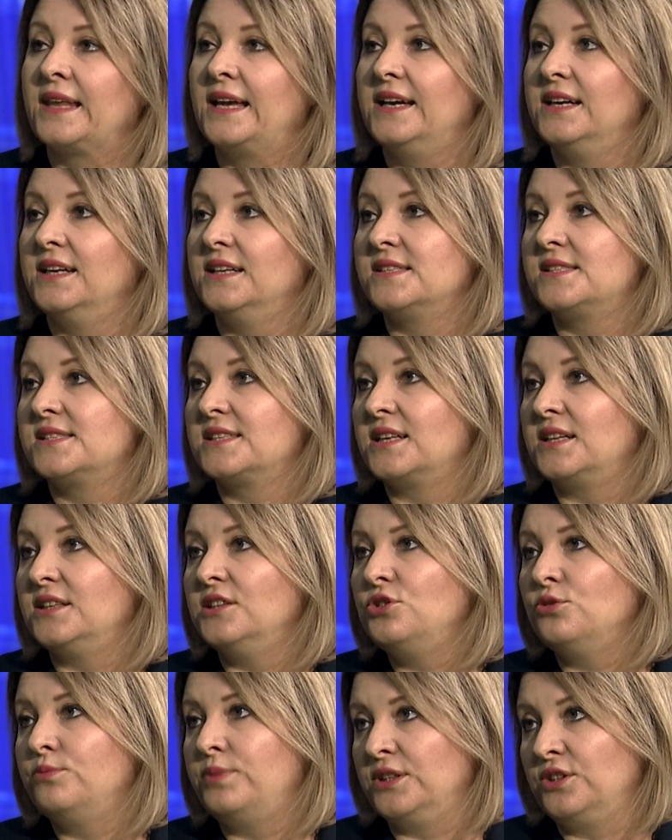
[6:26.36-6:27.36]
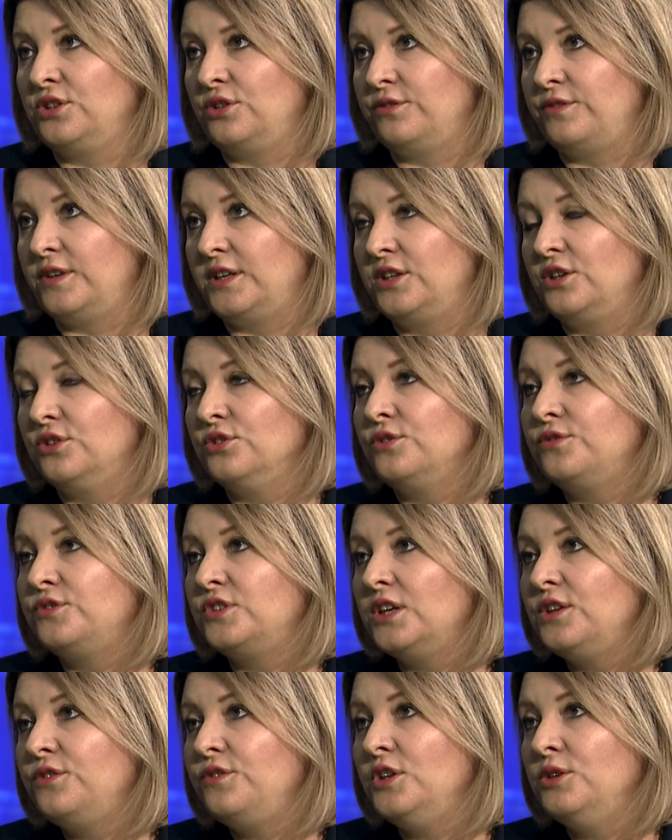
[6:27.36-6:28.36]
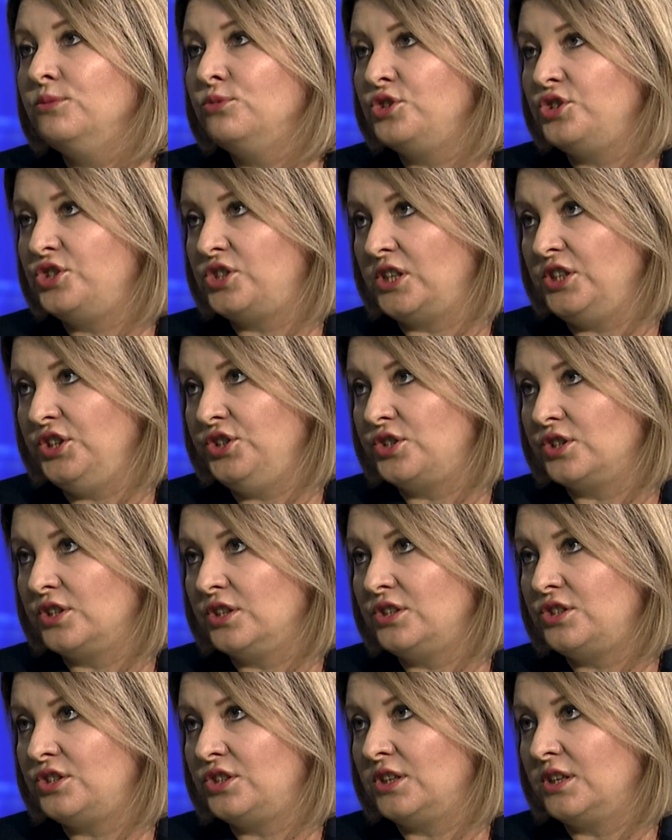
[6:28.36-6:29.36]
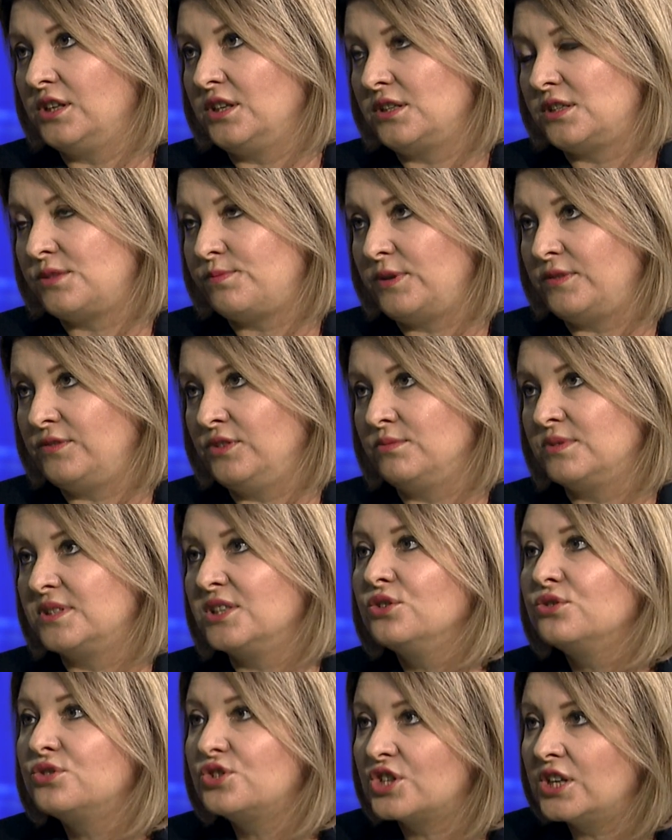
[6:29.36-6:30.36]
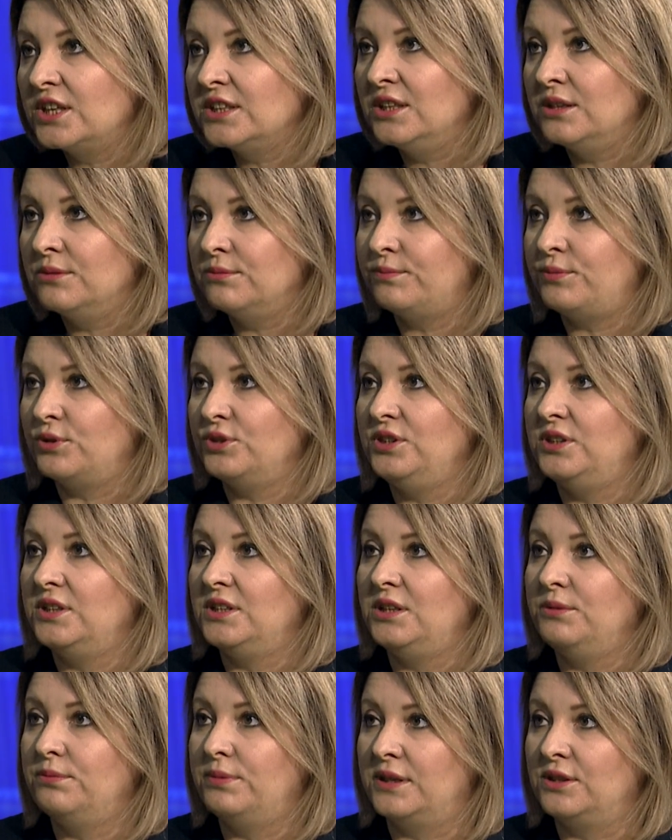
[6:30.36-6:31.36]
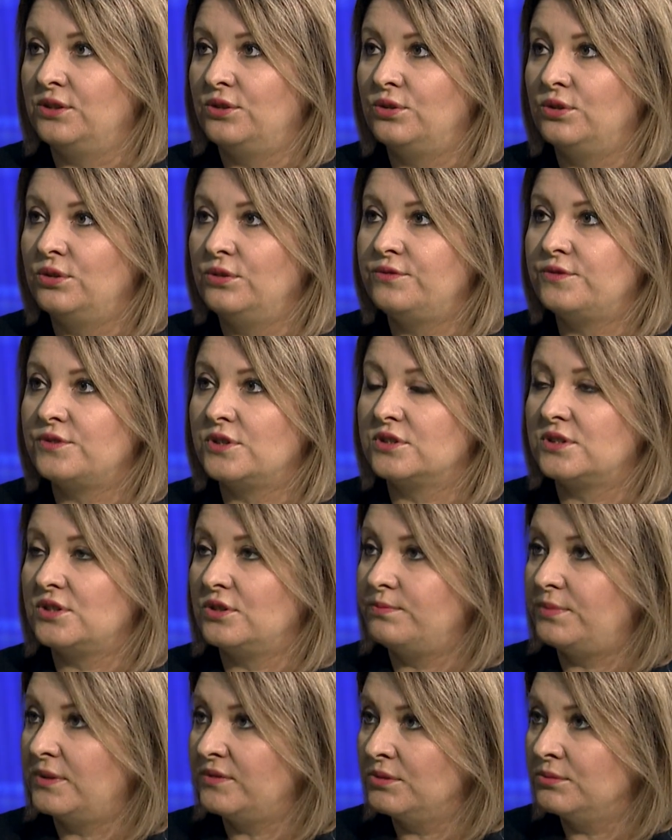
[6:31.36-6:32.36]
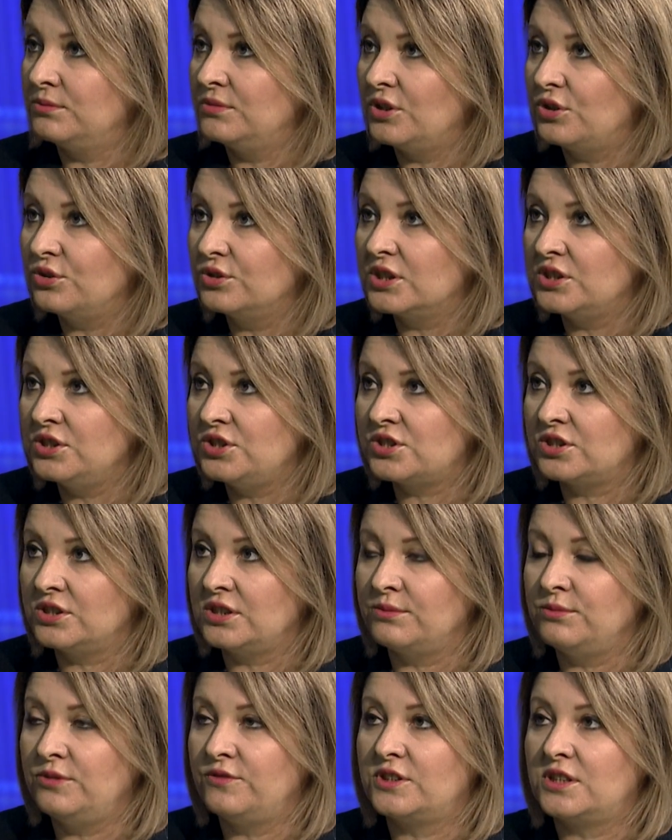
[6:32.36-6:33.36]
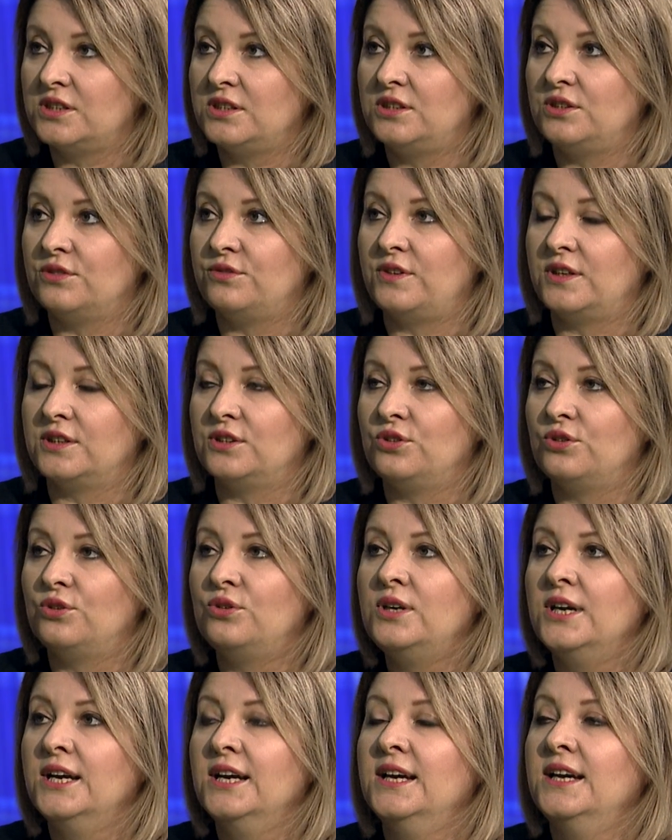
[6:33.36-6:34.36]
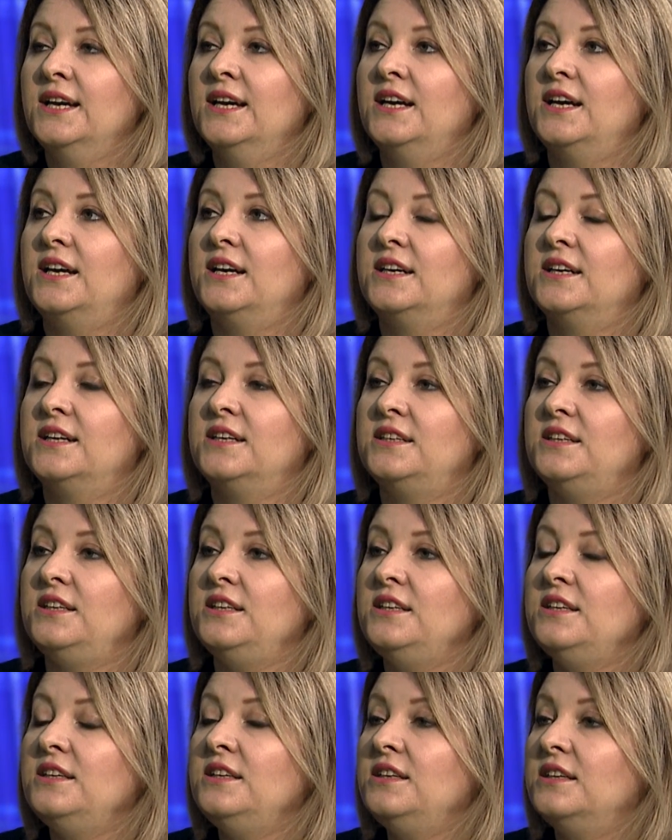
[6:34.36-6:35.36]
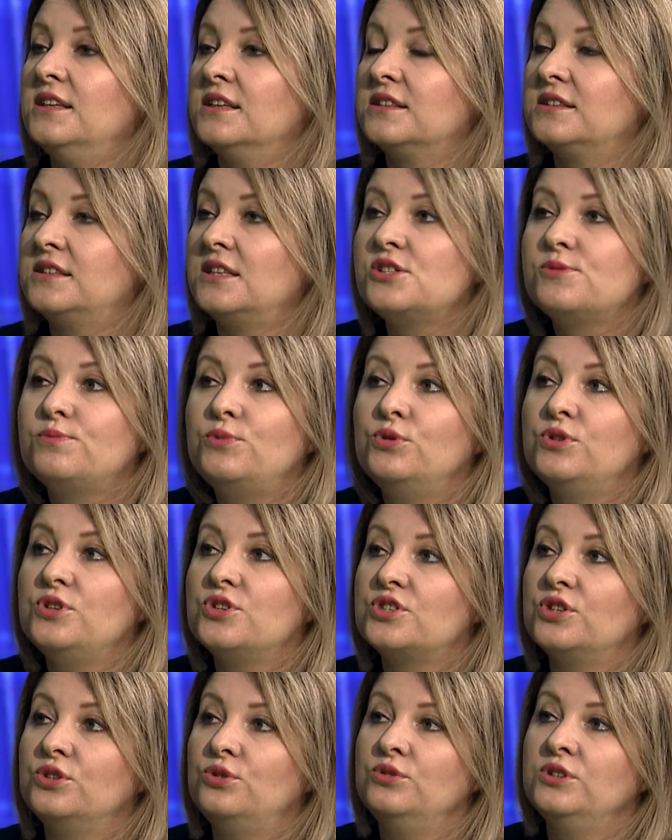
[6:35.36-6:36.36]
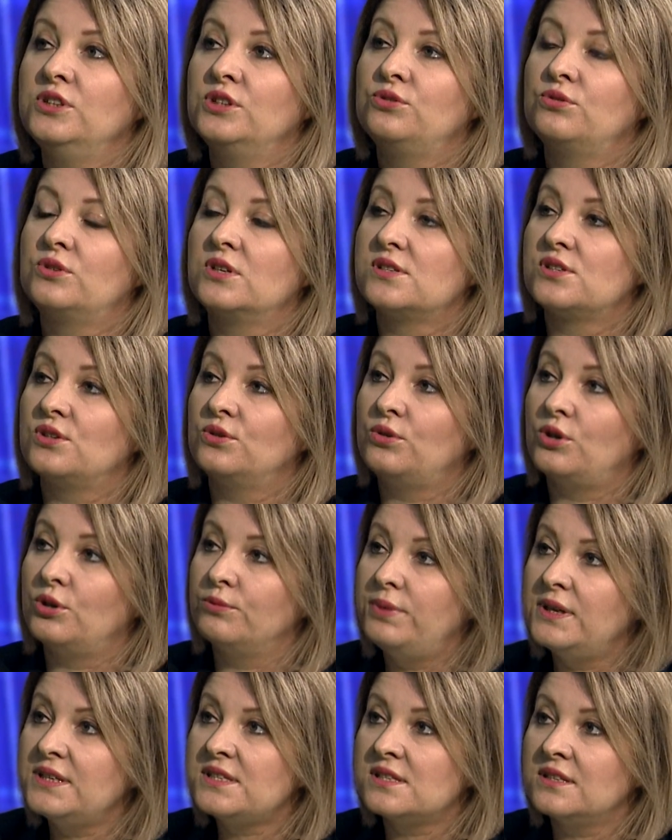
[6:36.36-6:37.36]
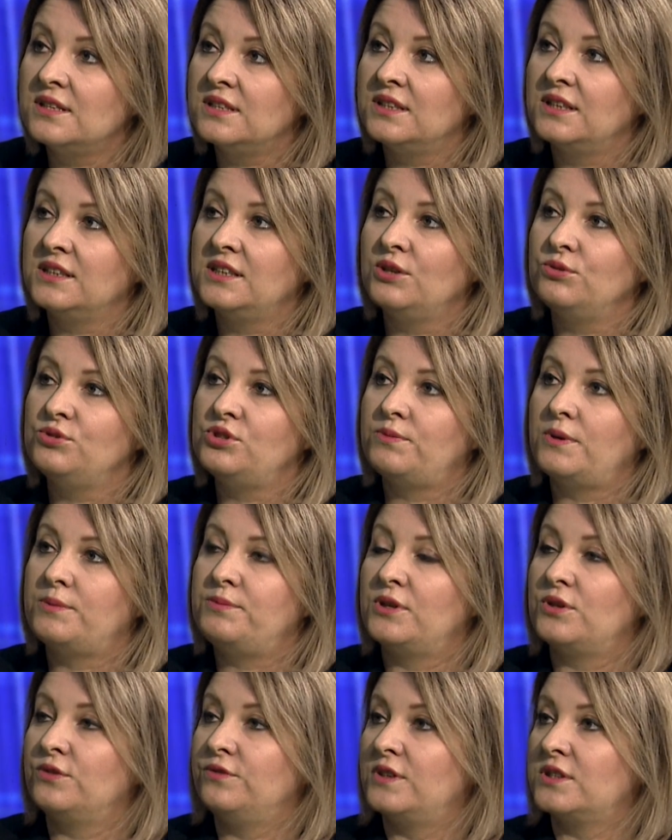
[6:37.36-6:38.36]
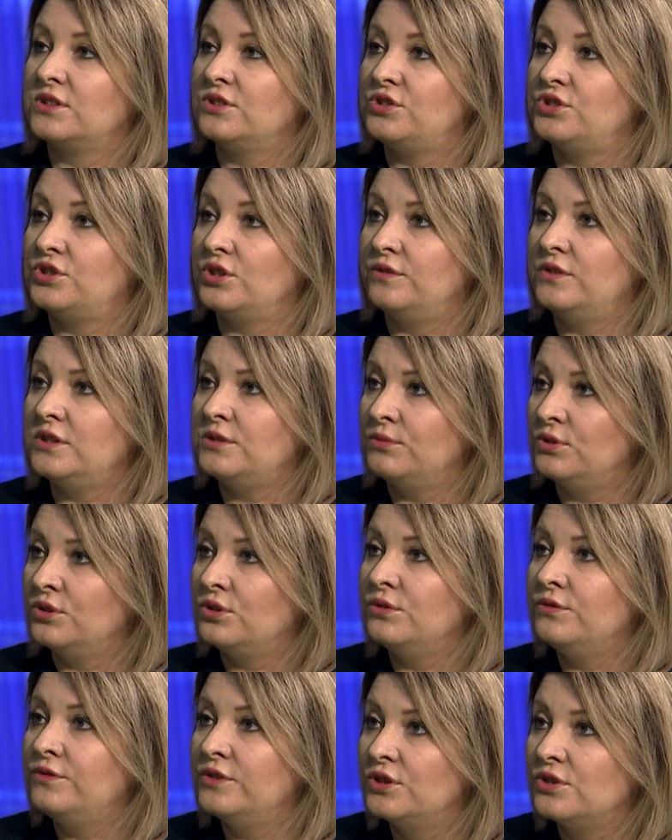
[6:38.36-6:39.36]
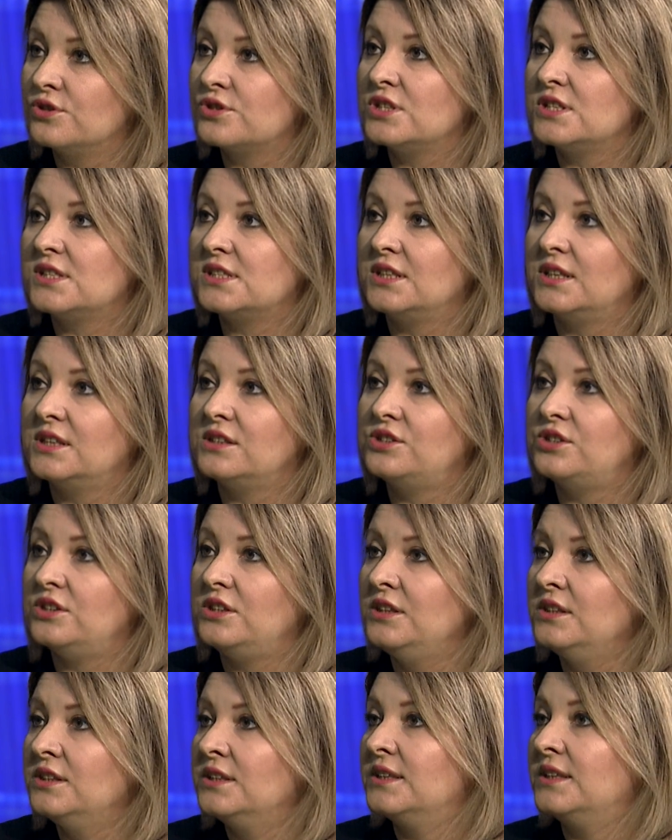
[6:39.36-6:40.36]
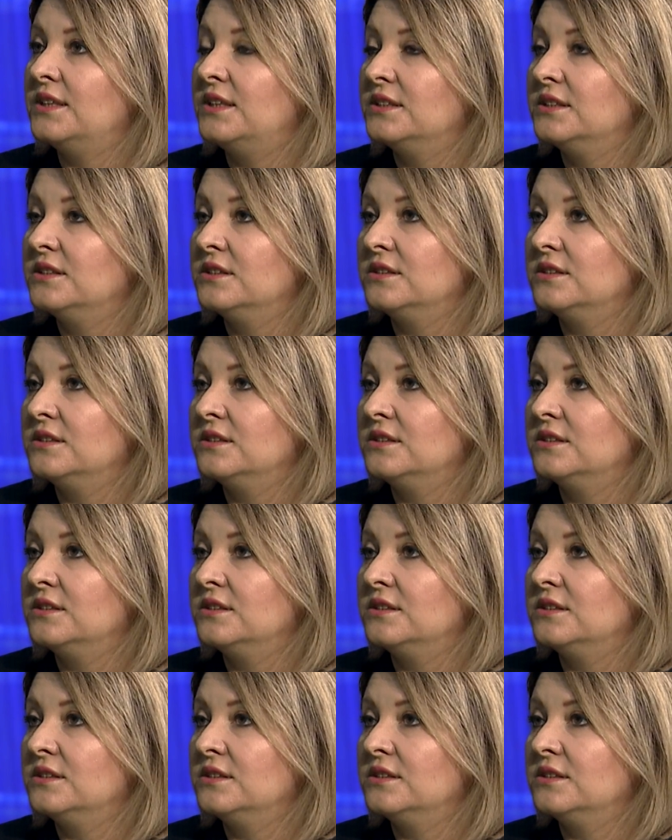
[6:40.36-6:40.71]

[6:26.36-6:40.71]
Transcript: z e, kredytu bankowego, no w tej chwili musi się liczyć e, z pewnym zaostrzeniem polityki banków, z pewnymi ograniczeniami w kredytowaniu e, i te spółki, szczególnie które są obecne na giełdzie papierów wartościowych, mogą wykorzystać inne